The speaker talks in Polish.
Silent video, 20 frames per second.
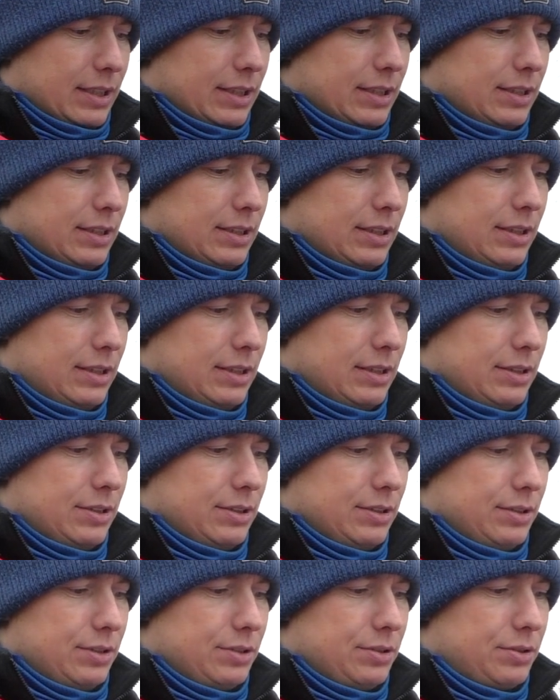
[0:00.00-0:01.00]
e,
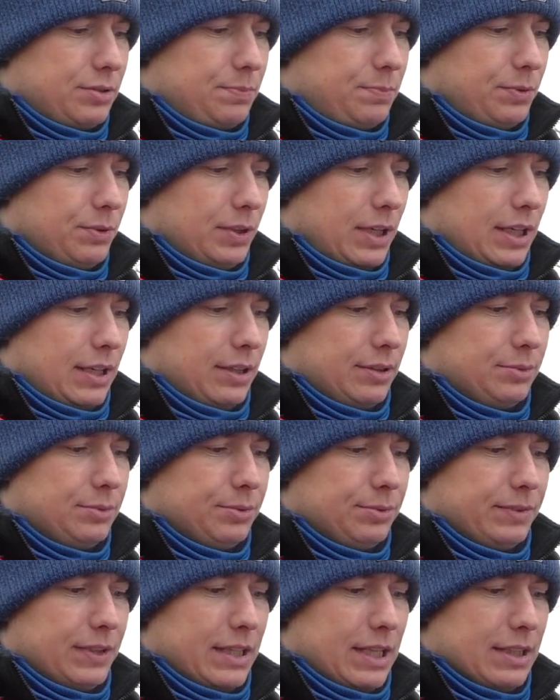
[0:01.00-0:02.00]
szpula
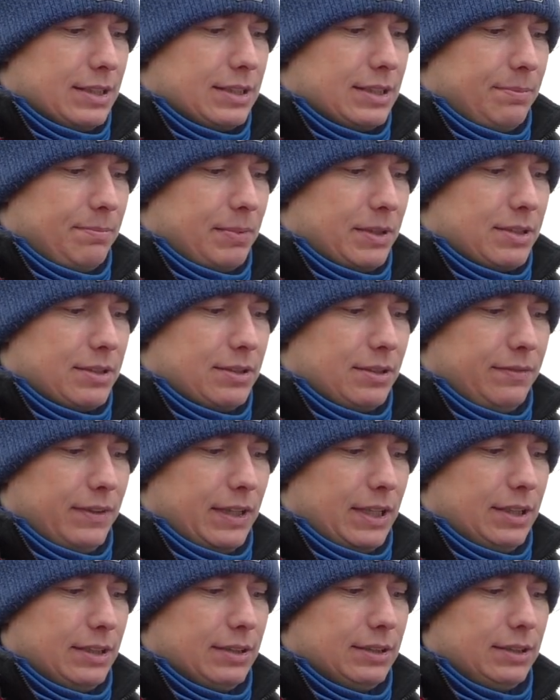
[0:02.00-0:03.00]
główna
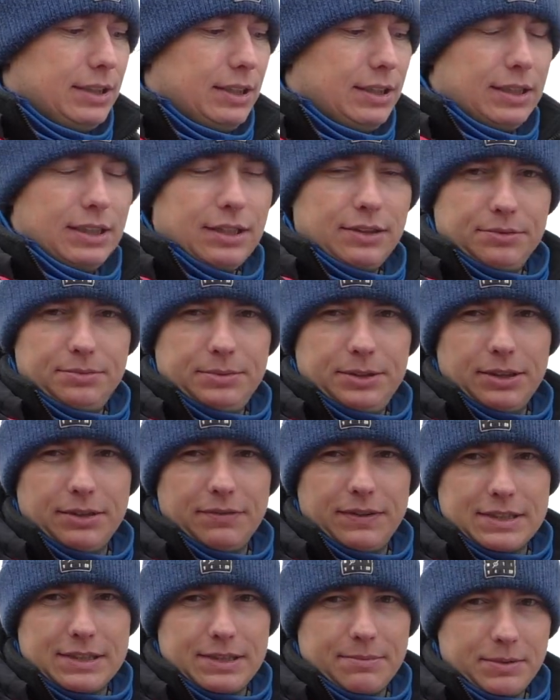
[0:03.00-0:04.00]
zapasowa, jedna
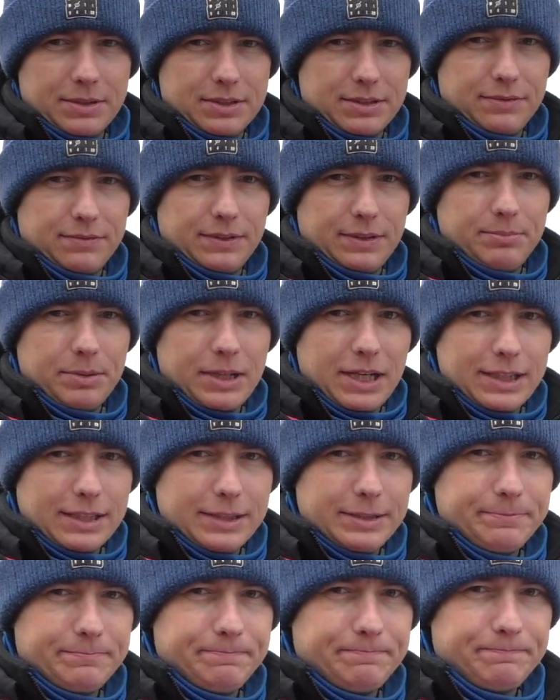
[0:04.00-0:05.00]
aluminiowa, zapasowej brak.